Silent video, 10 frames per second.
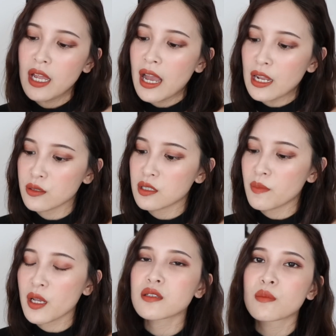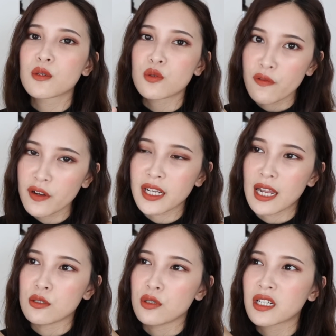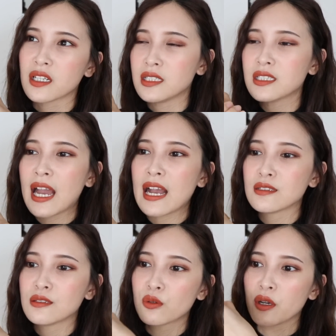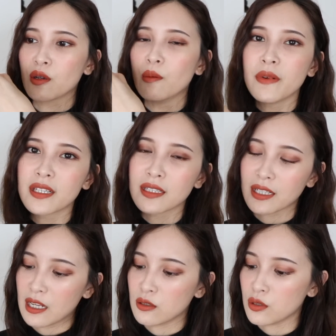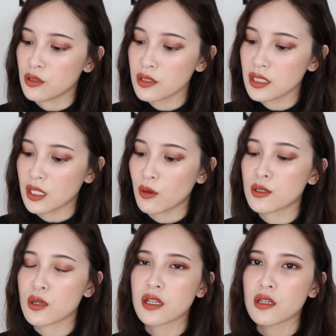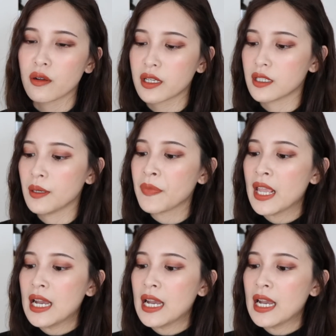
它就是没有什么水分的感觉，可是它是会有闷的感觉，就是你会觉得有一个